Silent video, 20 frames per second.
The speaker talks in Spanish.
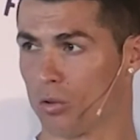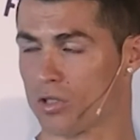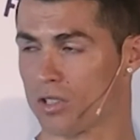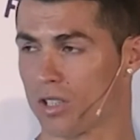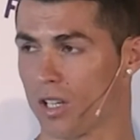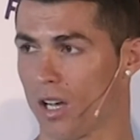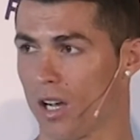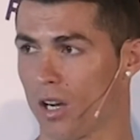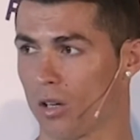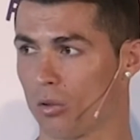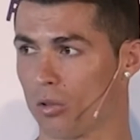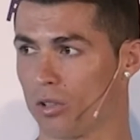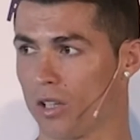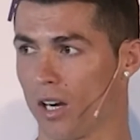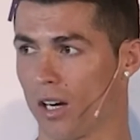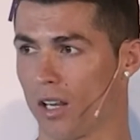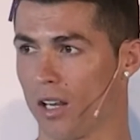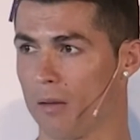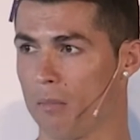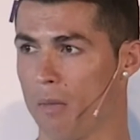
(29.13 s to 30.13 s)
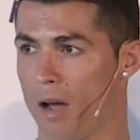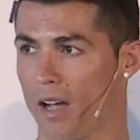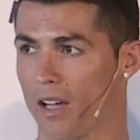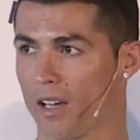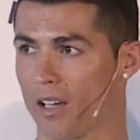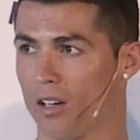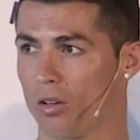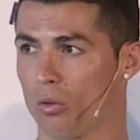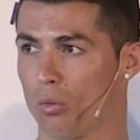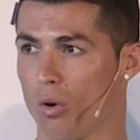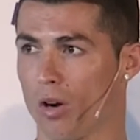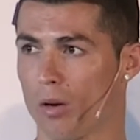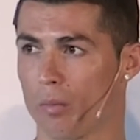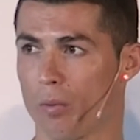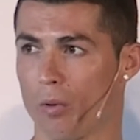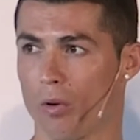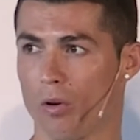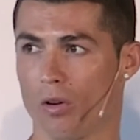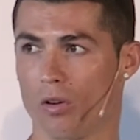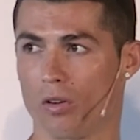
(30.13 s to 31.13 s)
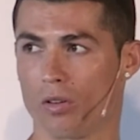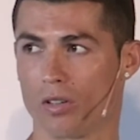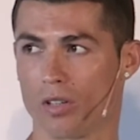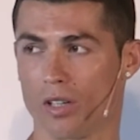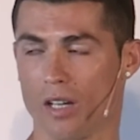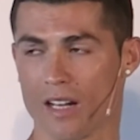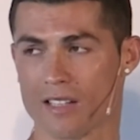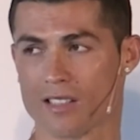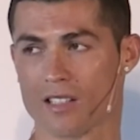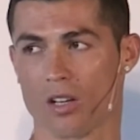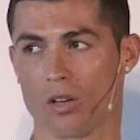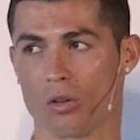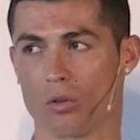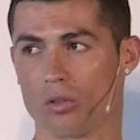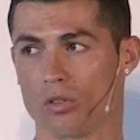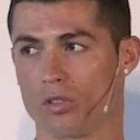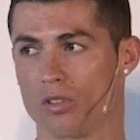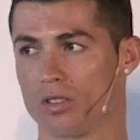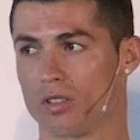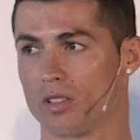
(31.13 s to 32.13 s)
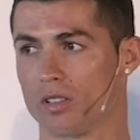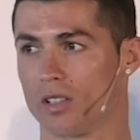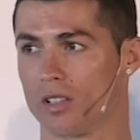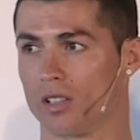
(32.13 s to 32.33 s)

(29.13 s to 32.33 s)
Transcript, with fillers: y que se haya acercado cada vez más al área, lo que ha aumentado su